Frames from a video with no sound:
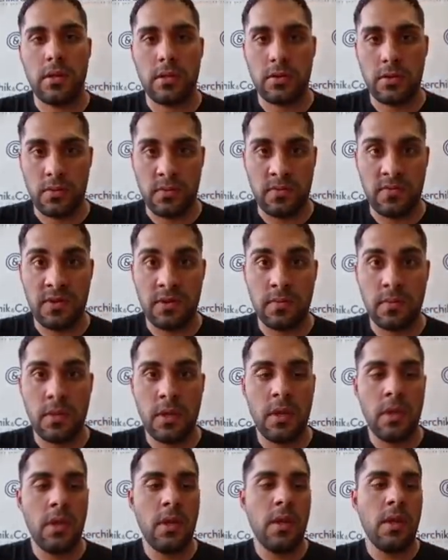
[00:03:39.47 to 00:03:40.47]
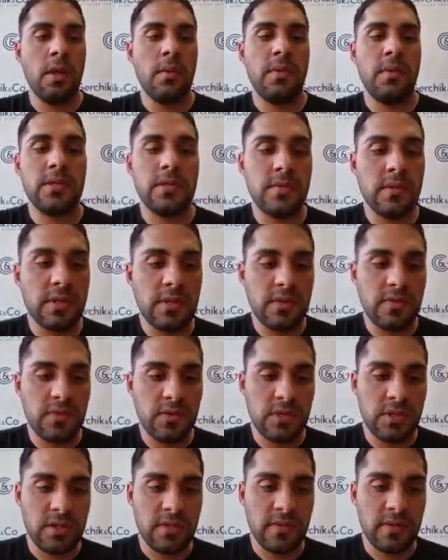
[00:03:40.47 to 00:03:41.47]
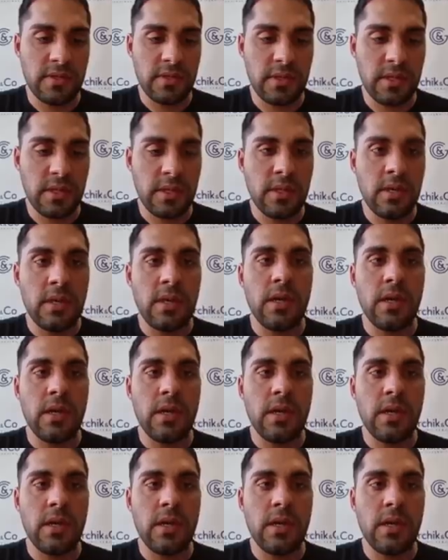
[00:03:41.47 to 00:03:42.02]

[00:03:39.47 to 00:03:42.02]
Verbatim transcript: который мы видим поэтому это учитывайте.